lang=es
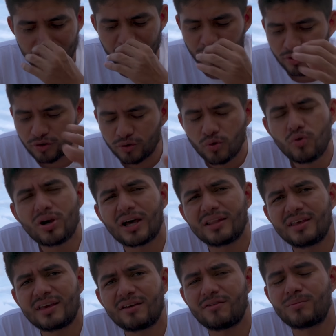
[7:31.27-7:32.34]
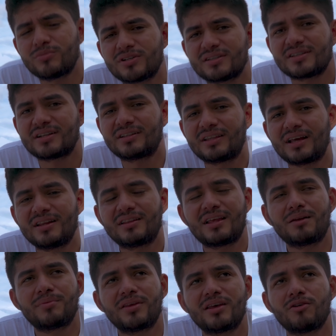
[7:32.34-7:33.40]
pero yo nunca dije vamos a hacer tal y
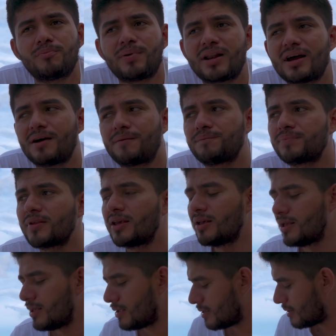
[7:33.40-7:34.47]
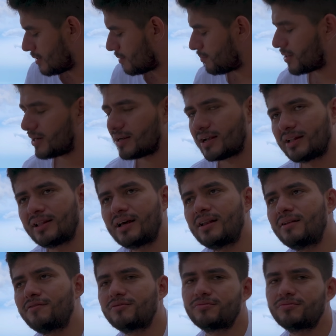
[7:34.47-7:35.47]
tal video para, para el canal.